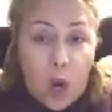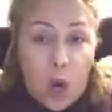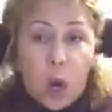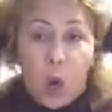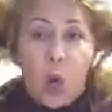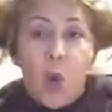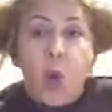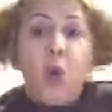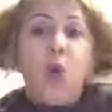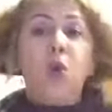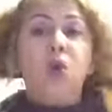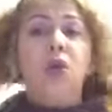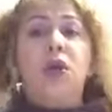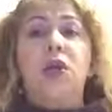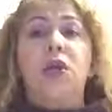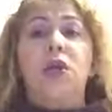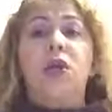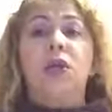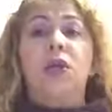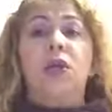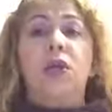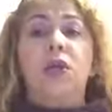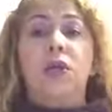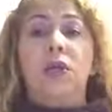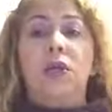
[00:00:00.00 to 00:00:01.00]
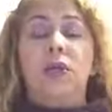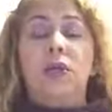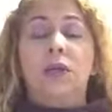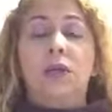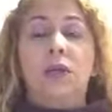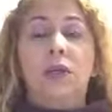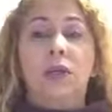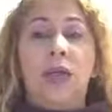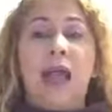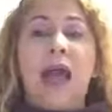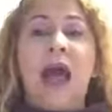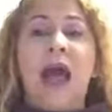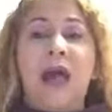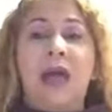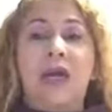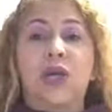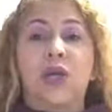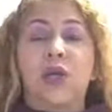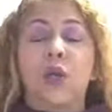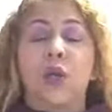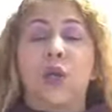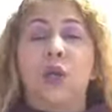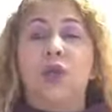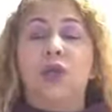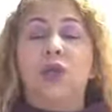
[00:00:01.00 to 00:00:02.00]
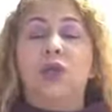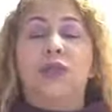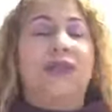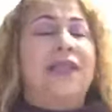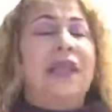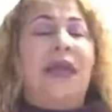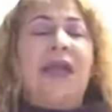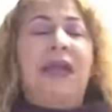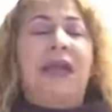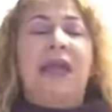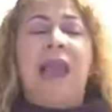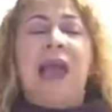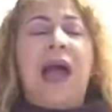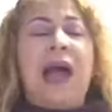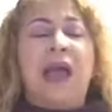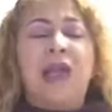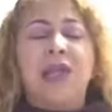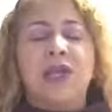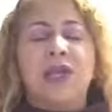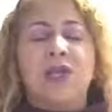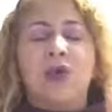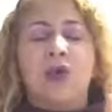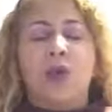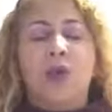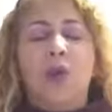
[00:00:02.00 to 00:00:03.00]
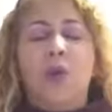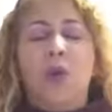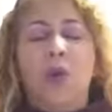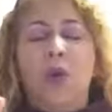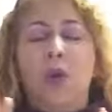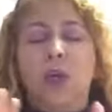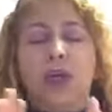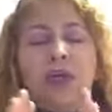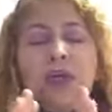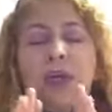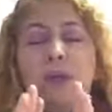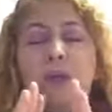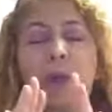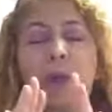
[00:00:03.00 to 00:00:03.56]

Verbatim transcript: un carro del año, último